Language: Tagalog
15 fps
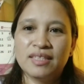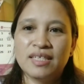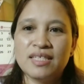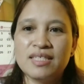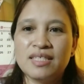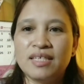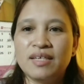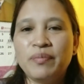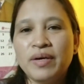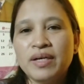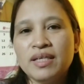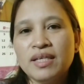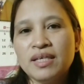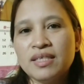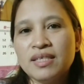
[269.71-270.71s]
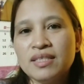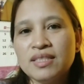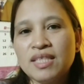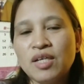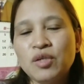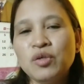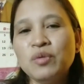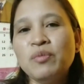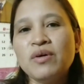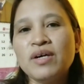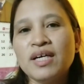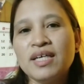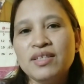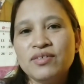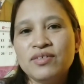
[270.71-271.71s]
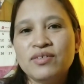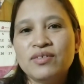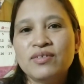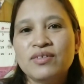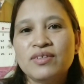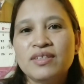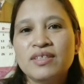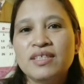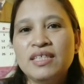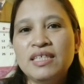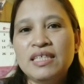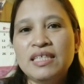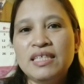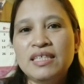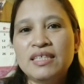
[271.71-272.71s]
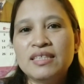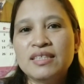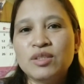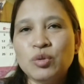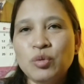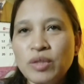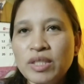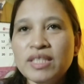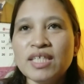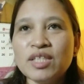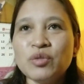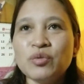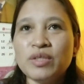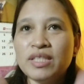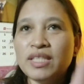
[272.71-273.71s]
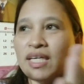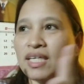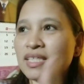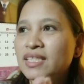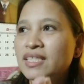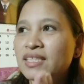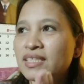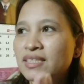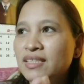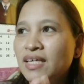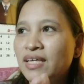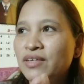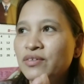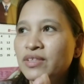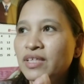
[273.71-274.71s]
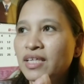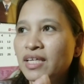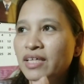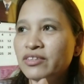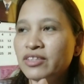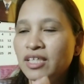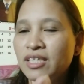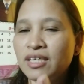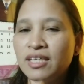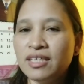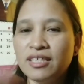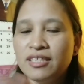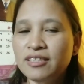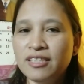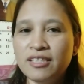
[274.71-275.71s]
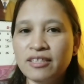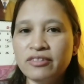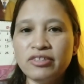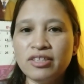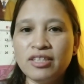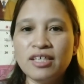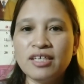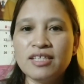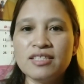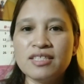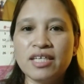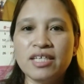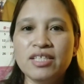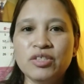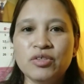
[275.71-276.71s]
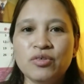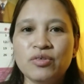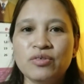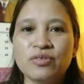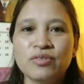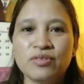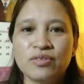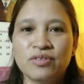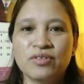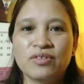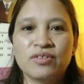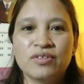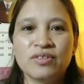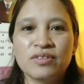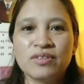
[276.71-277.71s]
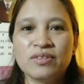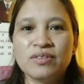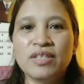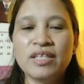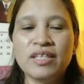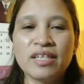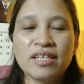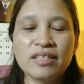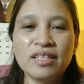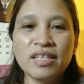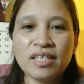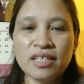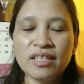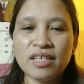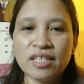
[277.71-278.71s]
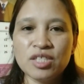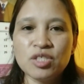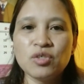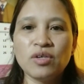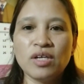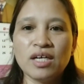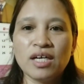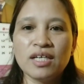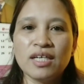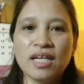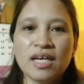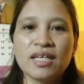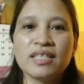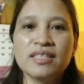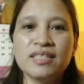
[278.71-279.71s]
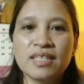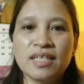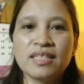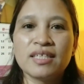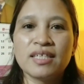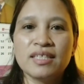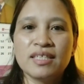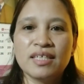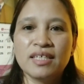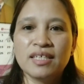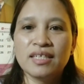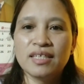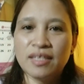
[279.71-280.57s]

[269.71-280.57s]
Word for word: kasi pag nasalubong kayo, tuwid na tuwid ang ano niyan, ang tingin. Hindi yan titingin sa inyo. Dire-diretso lang ang lakad niyan. Kaya